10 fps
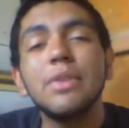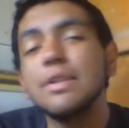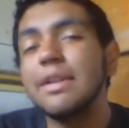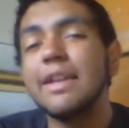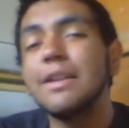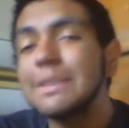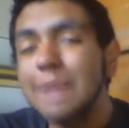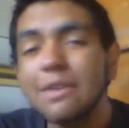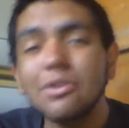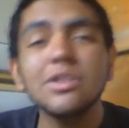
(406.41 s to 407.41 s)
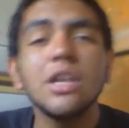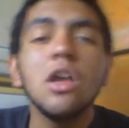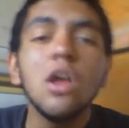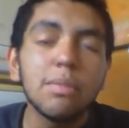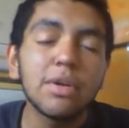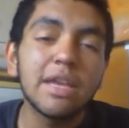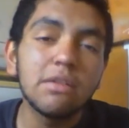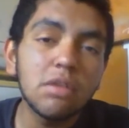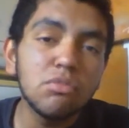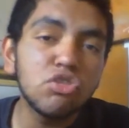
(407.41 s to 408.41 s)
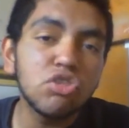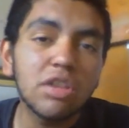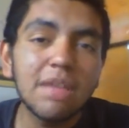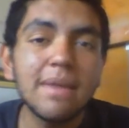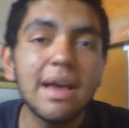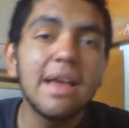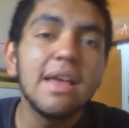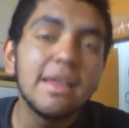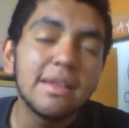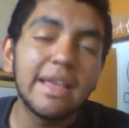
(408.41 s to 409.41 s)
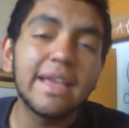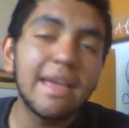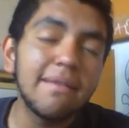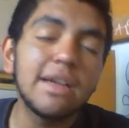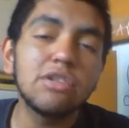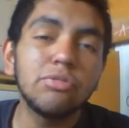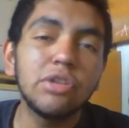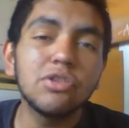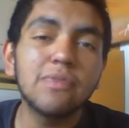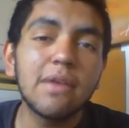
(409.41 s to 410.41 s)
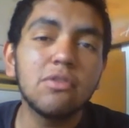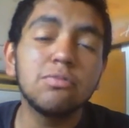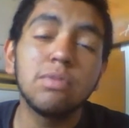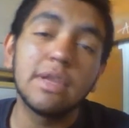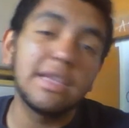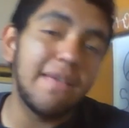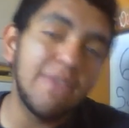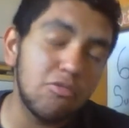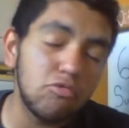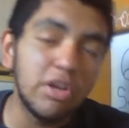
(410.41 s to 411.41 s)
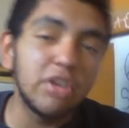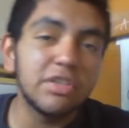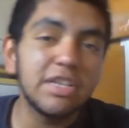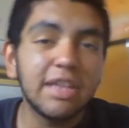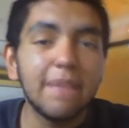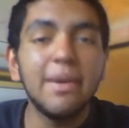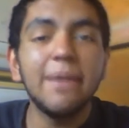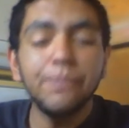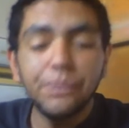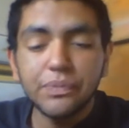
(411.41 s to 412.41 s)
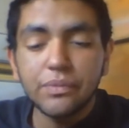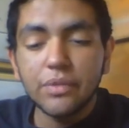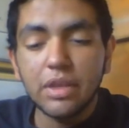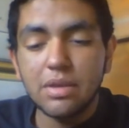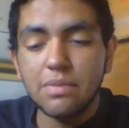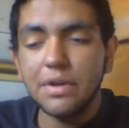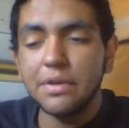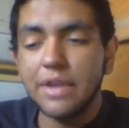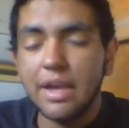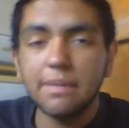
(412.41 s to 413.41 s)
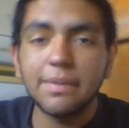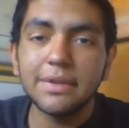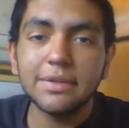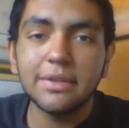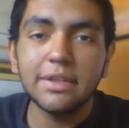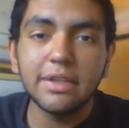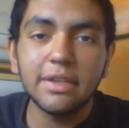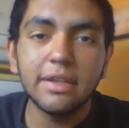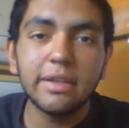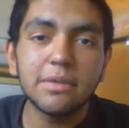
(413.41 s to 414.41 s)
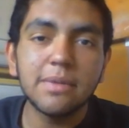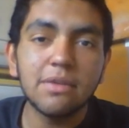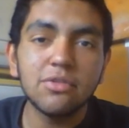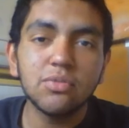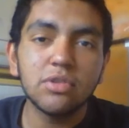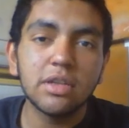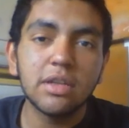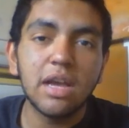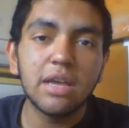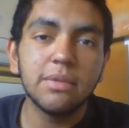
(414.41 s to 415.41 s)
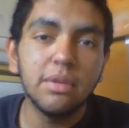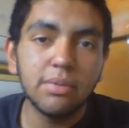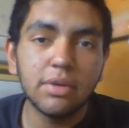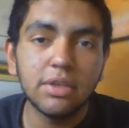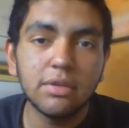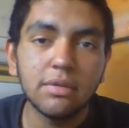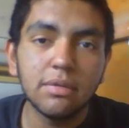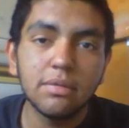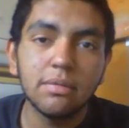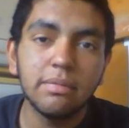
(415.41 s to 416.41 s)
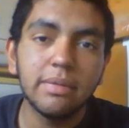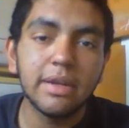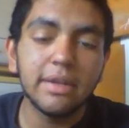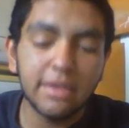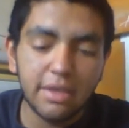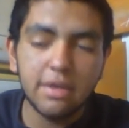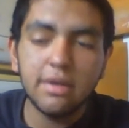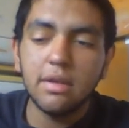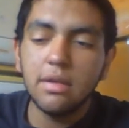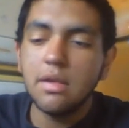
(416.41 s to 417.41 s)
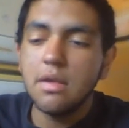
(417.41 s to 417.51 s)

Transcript: Y por eso elegí los bancos, porque no hay mucho tema de qué hablar sobre los bancos, porque está bien culero ese tema. Y bueno, ya por eso elegí el de los bancos, porque hay bien poquito para elegir.